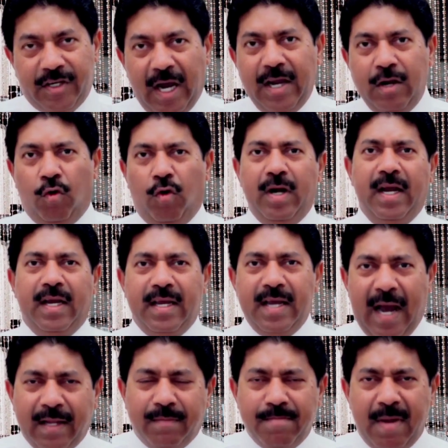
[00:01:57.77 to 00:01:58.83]
विजयी होने
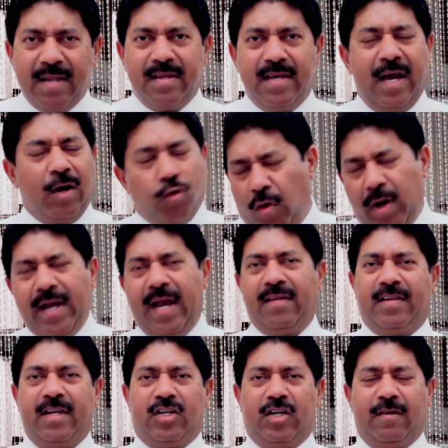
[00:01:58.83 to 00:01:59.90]
की आत्मा दी है कोई
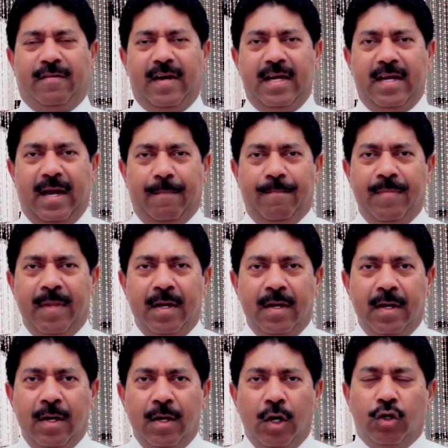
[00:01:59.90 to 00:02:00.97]
ऐसी चीज नहीं है
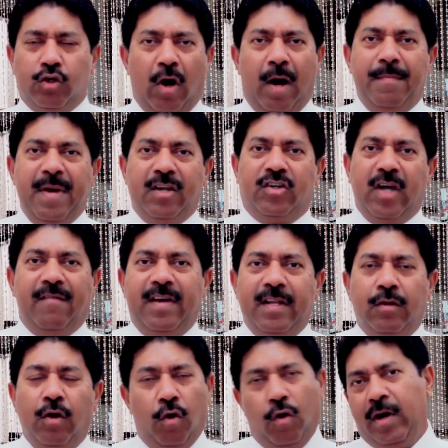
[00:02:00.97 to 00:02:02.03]
जो हमें
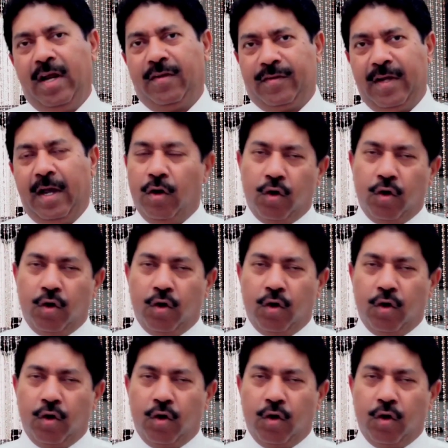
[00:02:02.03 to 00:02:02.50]
जैवंत होने